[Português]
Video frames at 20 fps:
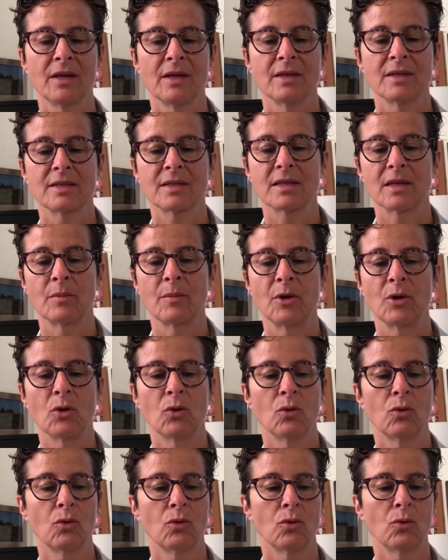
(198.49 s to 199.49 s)

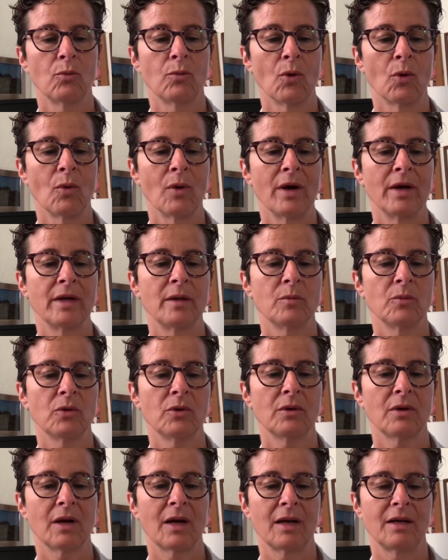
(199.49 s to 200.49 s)
semeou o bom ânimo,
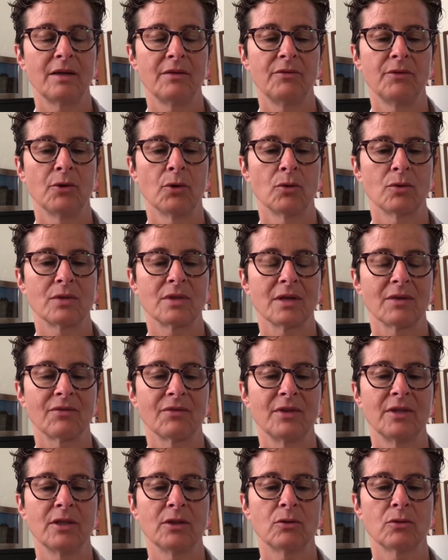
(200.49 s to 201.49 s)
aliviou os
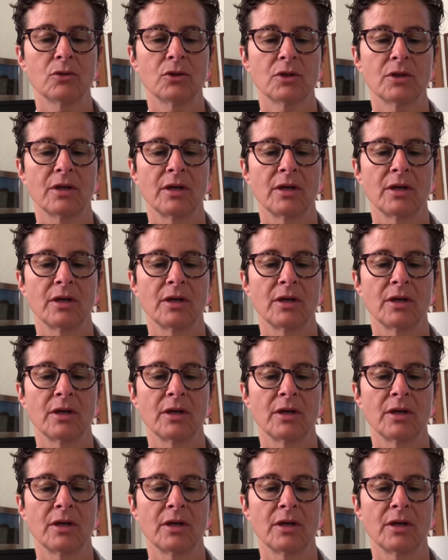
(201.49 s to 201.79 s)
aflitos,